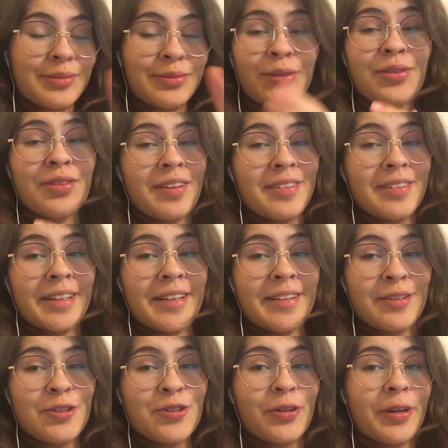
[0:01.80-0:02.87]
Вы все
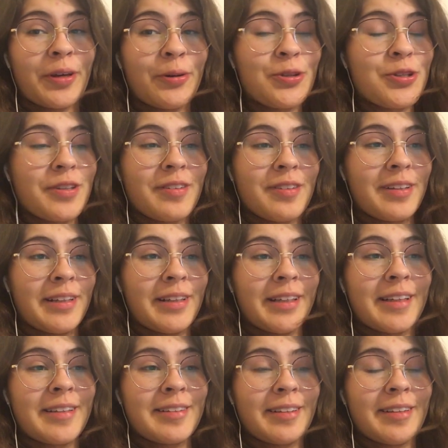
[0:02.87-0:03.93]
знаете, что я очень сильно
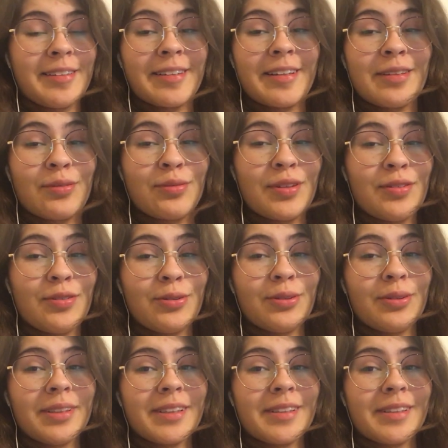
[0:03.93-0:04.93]
хотела снять видео,